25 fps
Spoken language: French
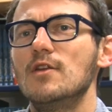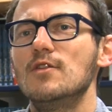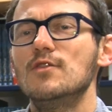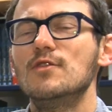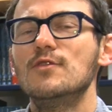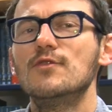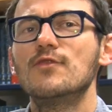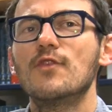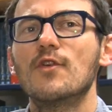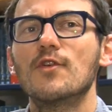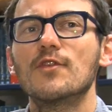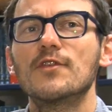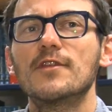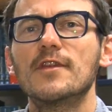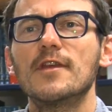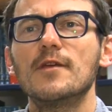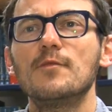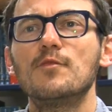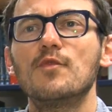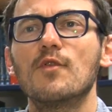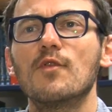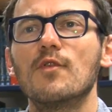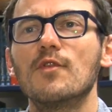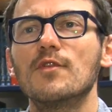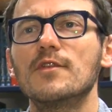le français
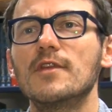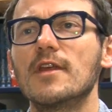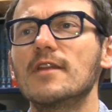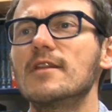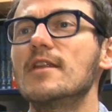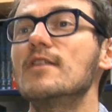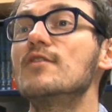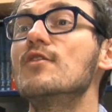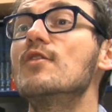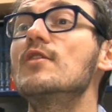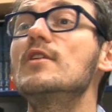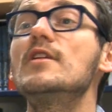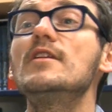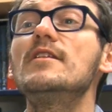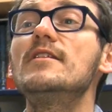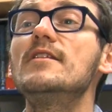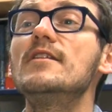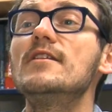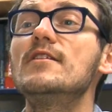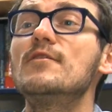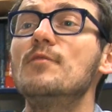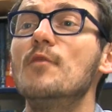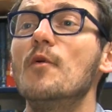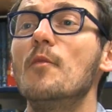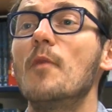pour euh, certains
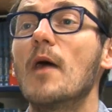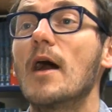anglicismes.